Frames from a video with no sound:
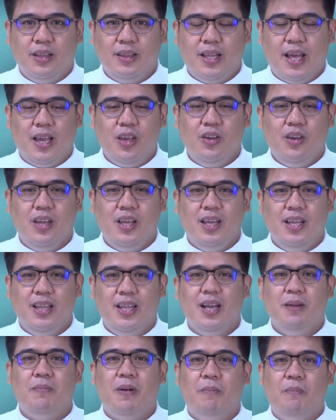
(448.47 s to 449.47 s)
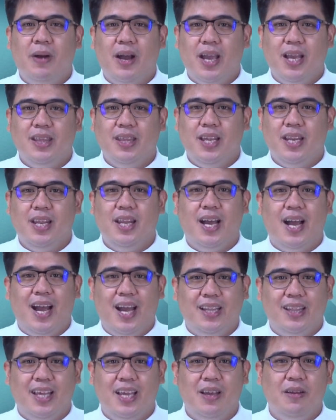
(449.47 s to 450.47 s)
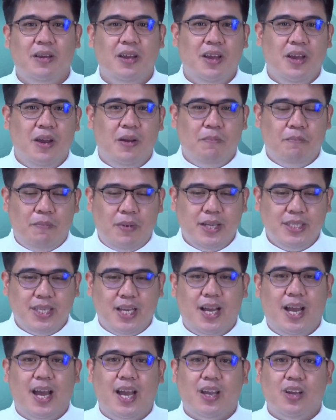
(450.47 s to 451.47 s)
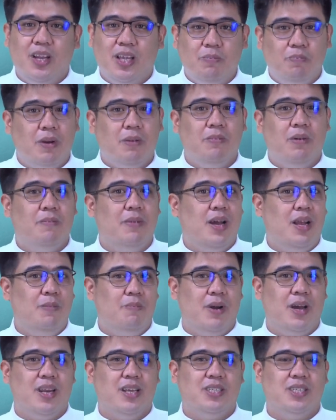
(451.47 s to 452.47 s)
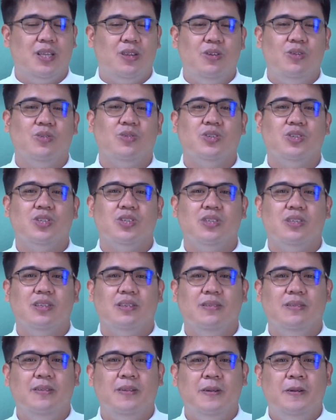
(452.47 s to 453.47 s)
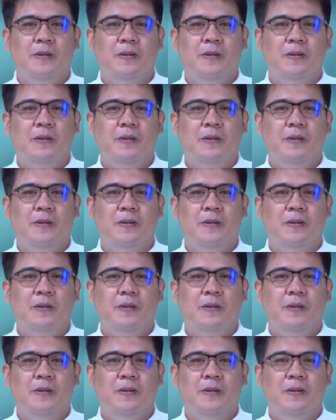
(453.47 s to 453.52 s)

tayo nagpapakita rin ng ating pagsang-ayon at pagmamahal para sa Diyos. No?